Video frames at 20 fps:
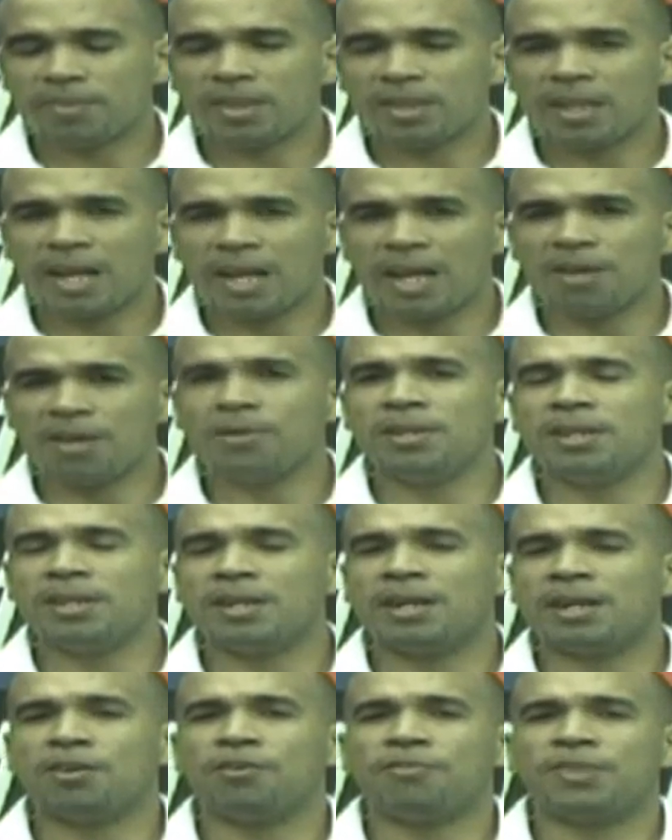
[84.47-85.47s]
hay un
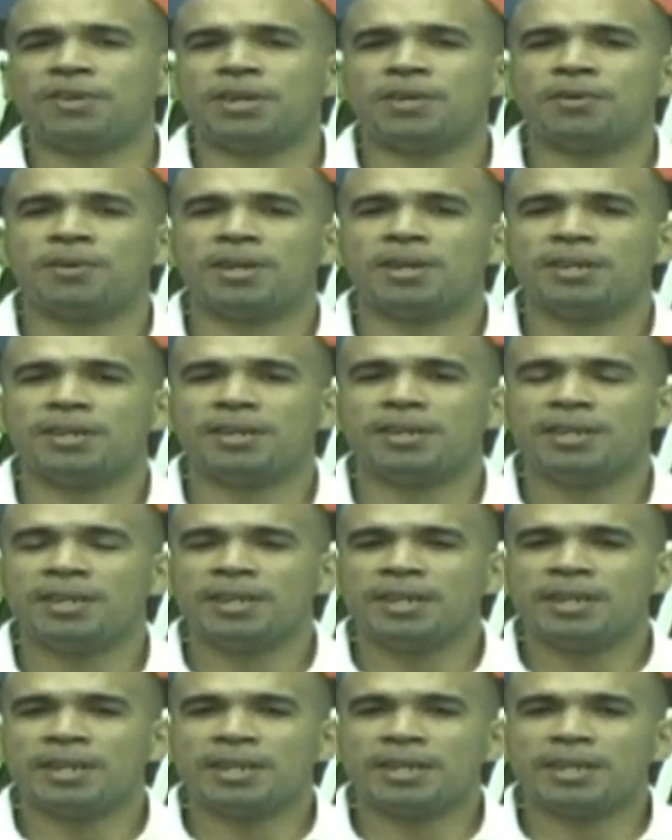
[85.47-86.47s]
liderazgo fresco allí
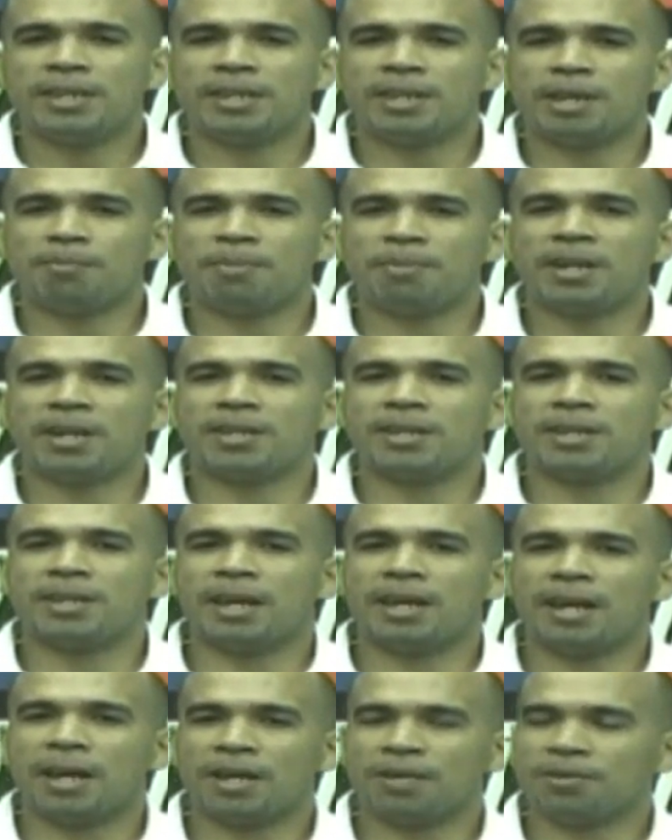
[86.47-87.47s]
y que
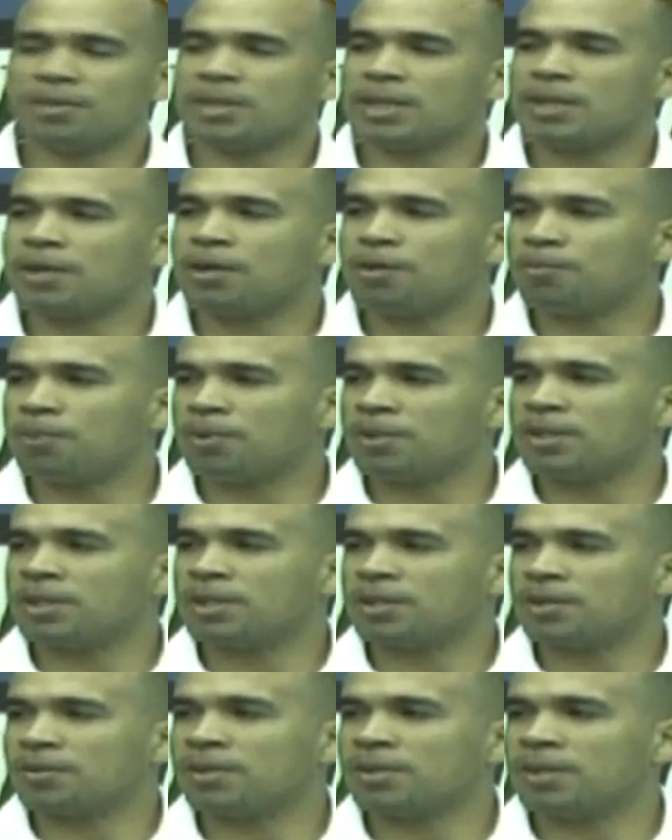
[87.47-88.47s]
aparte hay un trabajo
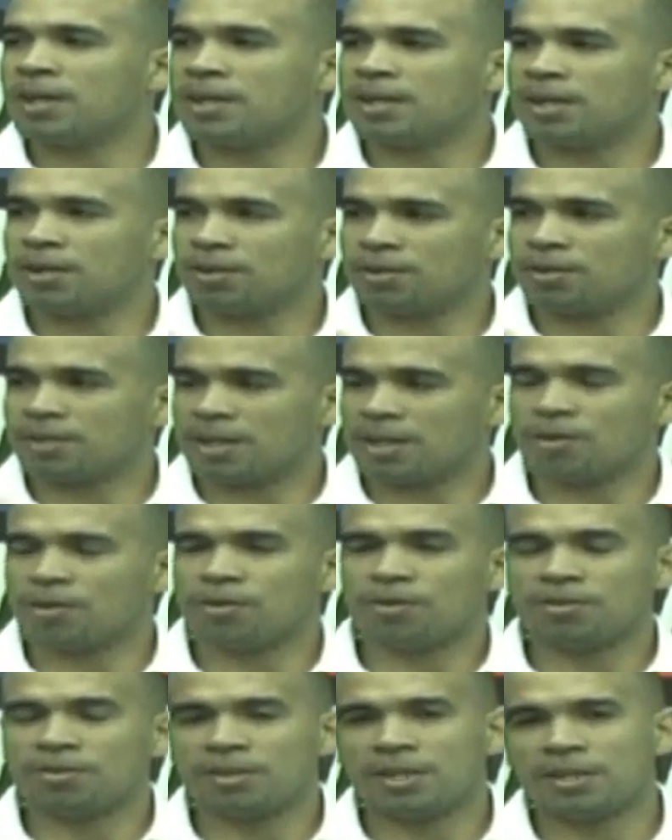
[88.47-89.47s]
político ya, ya, ya
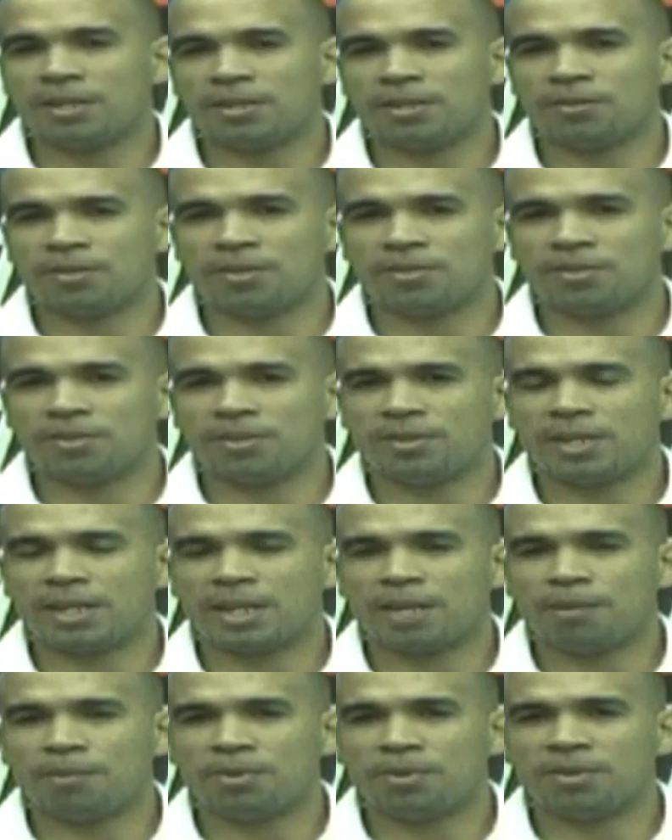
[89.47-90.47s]
conocen la situación de
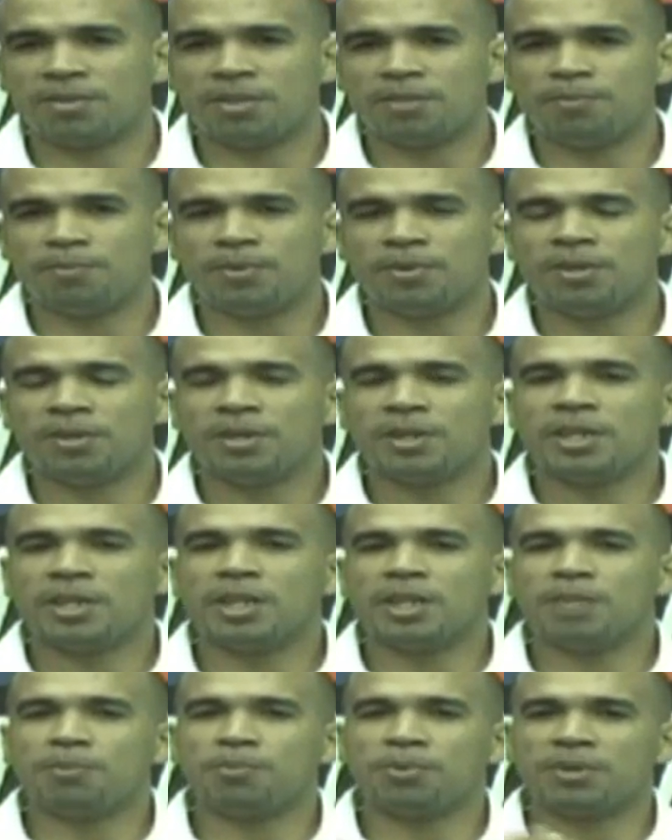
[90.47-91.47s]
cada municipio
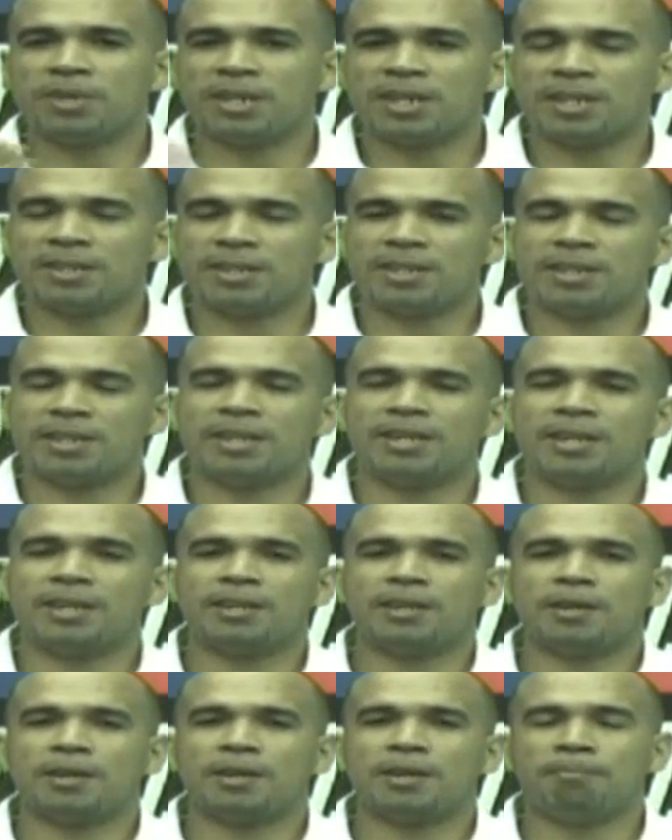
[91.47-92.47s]
y pudieran tener
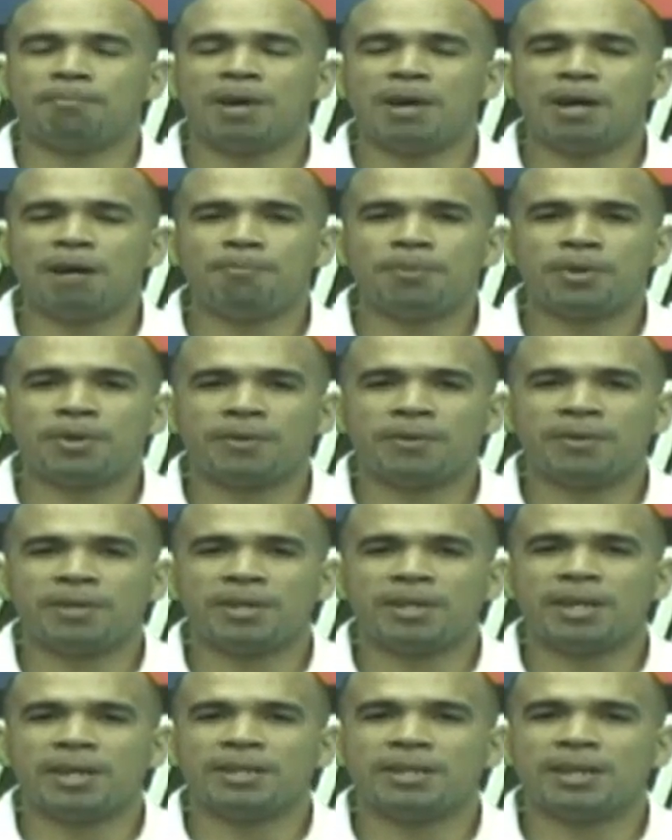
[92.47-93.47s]
más
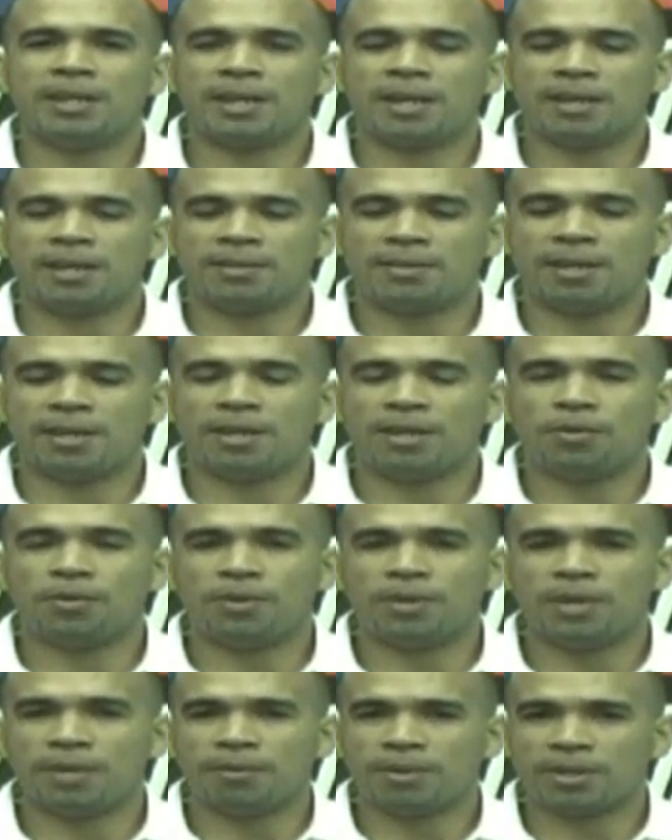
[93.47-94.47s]
probabilidad de alcanzar
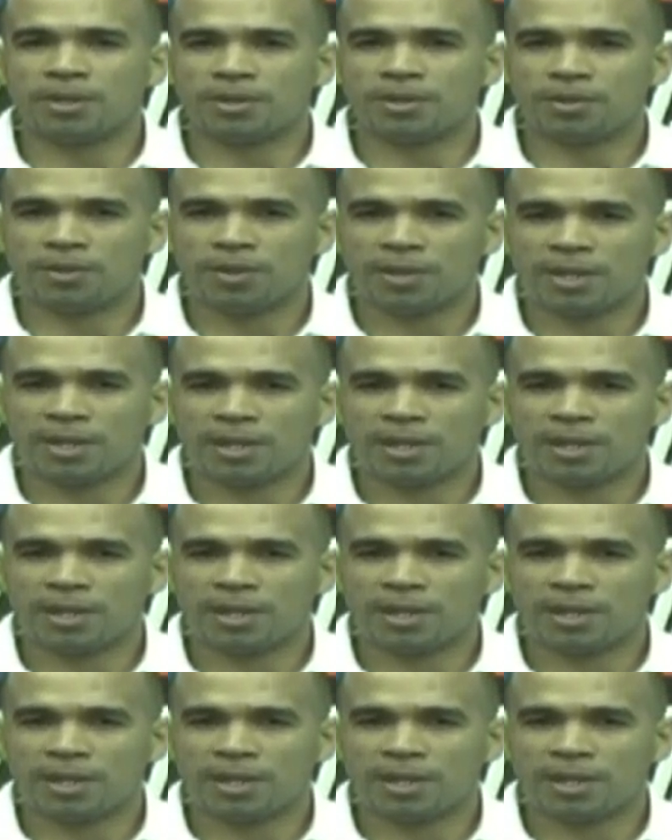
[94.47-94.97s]
una victoria.